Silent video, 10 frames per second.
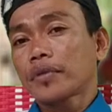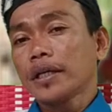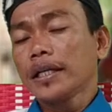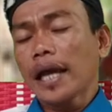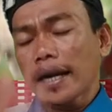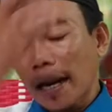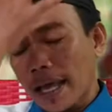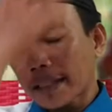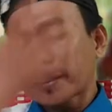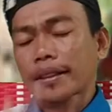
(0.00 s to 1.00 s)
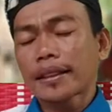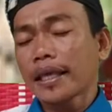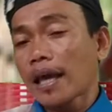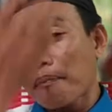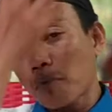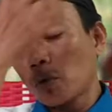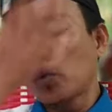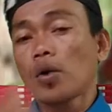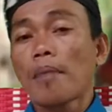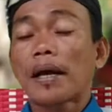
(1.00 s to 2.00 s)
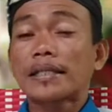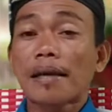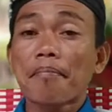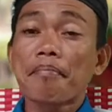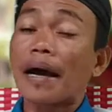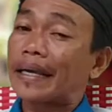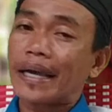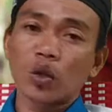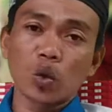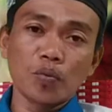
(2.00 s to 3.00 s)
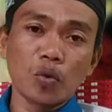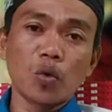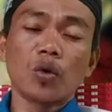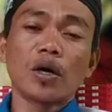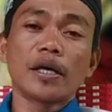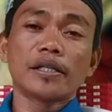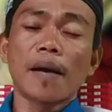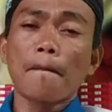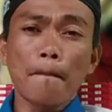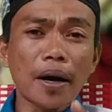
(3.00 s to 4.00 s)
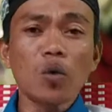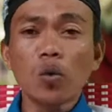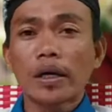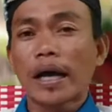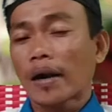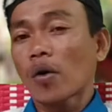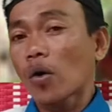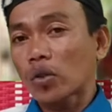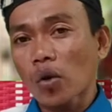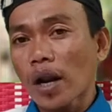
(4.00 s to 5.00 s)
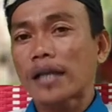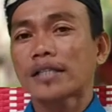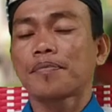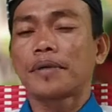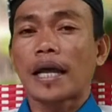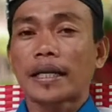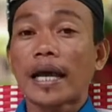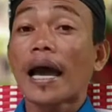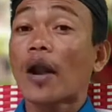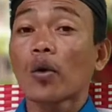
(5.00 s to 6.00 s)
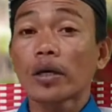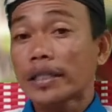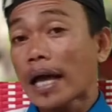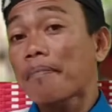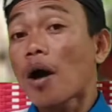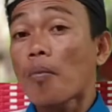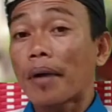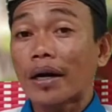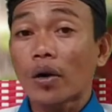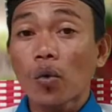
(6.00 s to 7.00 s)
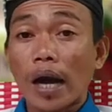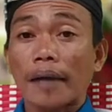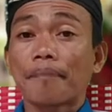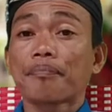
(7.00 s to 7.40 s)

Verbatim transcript: Ini adalah 32 macam bagian tubuh yang penuh dengan kotoran sebenarnya kalau kita mau merenungkan.